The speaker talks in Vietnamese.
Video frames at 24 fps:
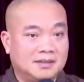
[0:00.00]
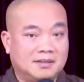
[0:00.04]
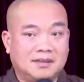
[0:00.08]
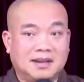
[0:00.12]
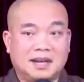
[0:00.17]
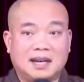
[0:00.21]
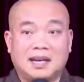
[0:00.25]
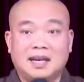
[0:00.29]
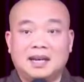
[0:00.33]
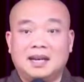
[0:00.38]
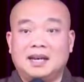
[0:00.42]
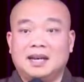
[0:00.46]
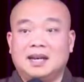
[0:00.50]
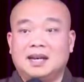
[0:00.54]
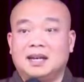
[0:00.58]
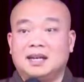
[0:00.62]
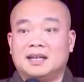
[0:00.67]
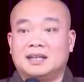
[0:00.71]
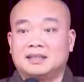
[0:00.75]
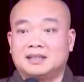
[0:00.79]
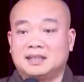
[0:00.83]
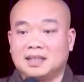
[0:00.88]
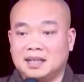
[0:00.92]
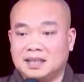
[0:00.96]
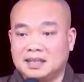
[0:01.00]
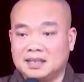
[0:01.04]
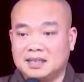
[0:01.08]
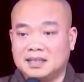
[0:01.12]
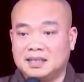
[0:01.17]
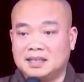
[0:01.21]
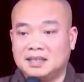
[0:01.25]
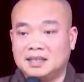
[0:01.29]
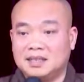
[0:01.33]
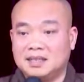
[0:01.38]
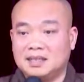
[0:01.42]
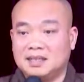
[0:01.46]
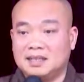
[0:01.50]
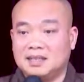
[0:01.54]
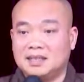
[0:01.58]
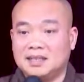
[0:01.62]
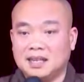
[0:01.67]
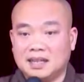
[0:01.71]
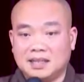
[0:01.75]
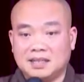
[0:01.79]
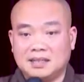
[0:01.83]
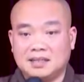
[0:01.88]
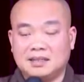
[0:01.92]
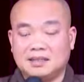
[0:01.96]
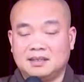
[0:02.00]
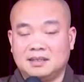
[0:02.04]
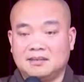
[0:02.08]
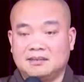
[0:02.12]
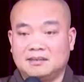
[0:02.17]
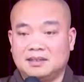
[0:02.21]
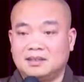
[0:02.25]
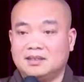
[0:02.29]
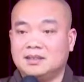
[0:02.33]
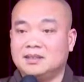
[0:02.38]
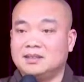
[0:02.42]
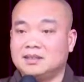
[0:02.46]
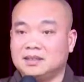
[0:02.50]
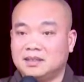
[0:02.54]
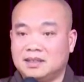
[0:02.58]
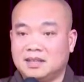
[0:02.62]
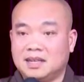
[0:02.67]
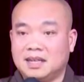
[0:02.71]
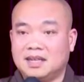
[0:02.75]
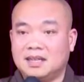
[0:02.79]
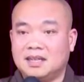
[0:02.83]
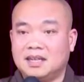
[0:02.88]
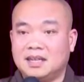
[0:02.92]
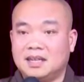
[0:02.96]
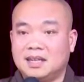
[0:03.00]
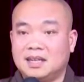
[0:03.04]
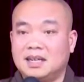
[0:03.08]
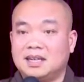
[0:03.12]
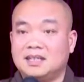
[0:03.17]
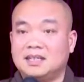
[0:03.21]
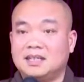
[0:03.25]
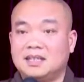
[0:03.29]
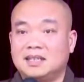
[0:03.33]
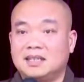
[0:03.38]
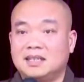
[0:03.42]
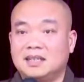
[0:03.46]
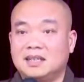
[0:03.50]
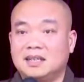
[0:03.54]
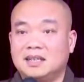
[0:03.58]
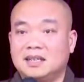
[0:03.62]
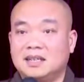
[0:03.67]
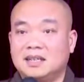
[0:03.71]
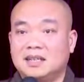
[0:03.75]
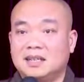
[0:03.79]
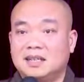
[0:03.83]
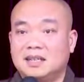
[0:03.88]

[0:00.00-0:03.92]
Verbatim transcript: Và thầy ở đây và chương trình ở đây là gì?